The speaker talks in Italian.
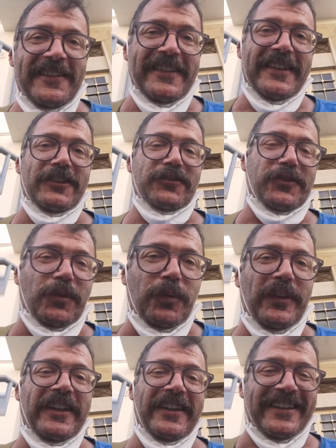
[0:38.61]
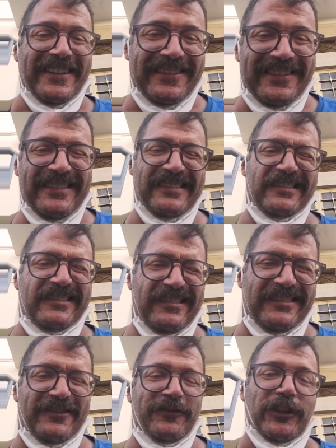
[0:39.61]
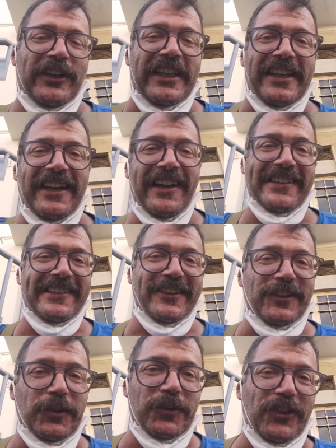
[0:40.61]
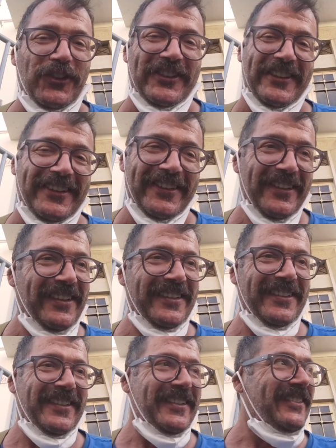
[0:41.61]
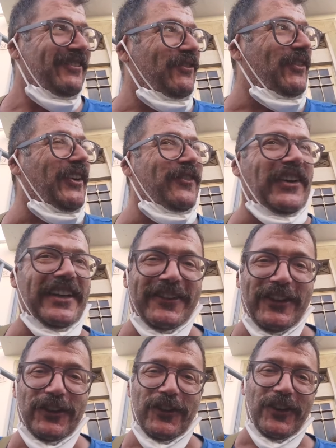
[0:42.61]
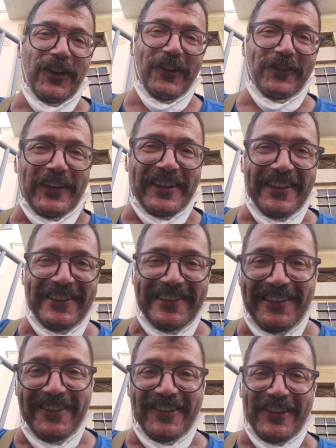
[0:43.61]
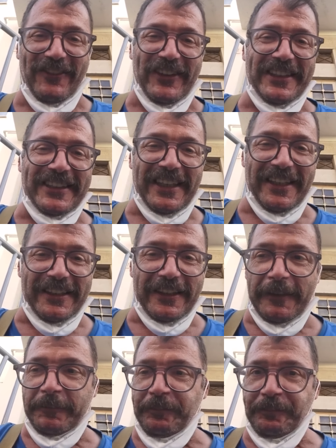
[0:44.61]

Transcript: Io sto qui fuori di casa, chiuso. Meno male chiuso no, perché se no veramente da ridere.